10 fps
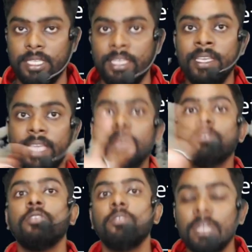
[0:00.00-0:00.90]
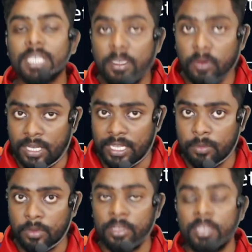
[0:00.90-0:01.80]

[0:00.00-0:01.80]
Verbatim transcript: কি এই উত্তরগুলো কি করে লিখব